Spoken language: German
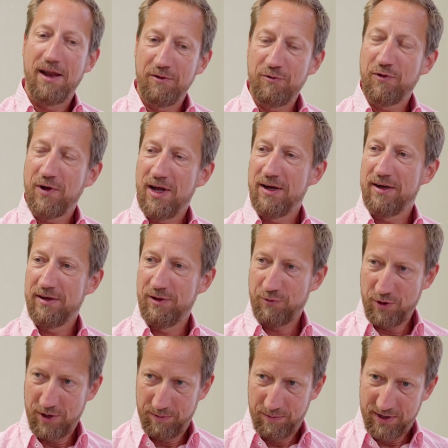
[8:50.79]
Anfragen, die
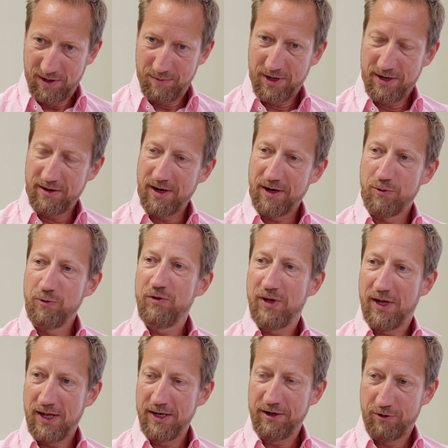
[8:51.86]
von den Mitarbeitern an uns,
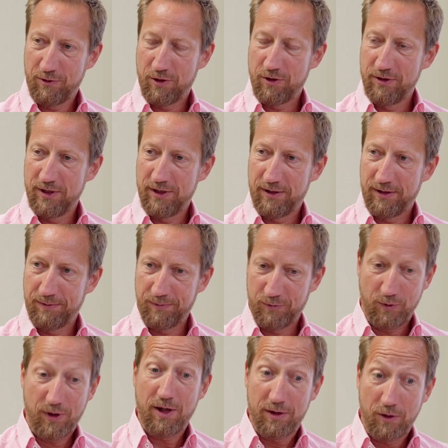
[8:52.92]
herange, äh,
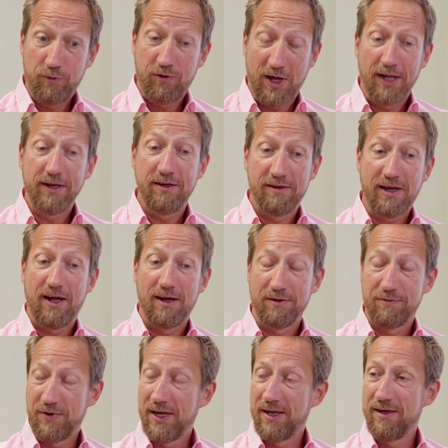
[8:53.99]
oder an uns
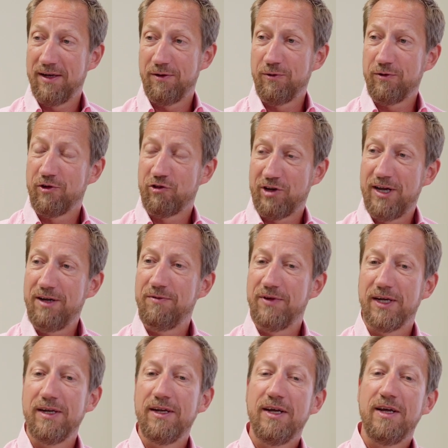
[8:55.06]
herangetragen werden, an uns gestellt
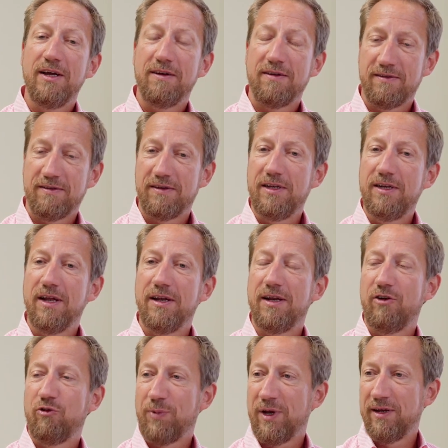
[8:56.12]
werden, dass die dann
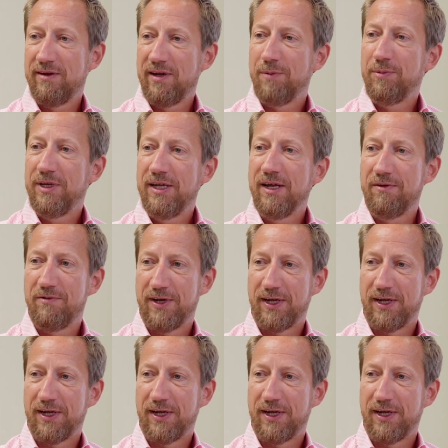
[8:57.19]
entsprechend terminiert